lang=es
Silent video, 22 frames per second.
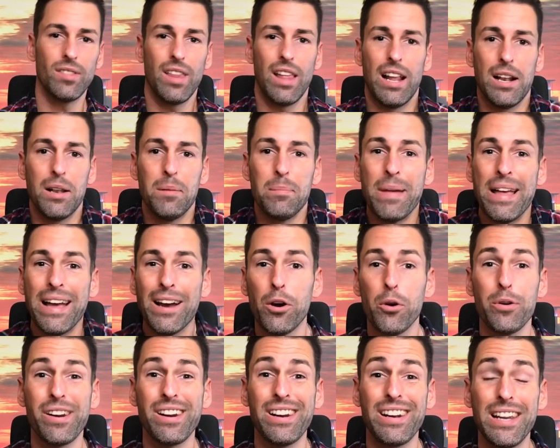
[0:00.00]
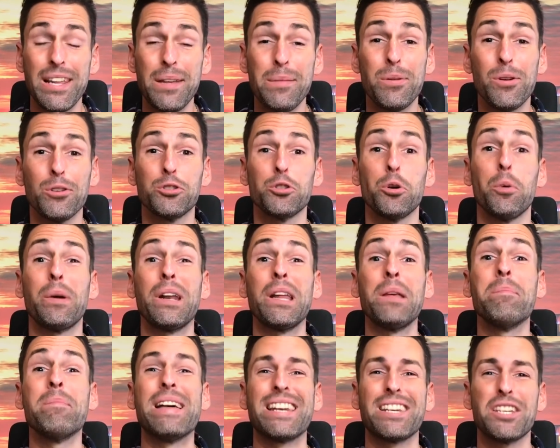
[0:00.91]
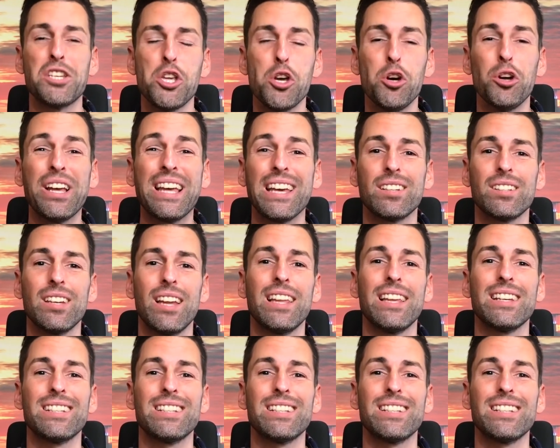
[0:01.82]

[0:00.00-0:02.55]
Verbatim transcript: el mejor libro sobre inversión que se haya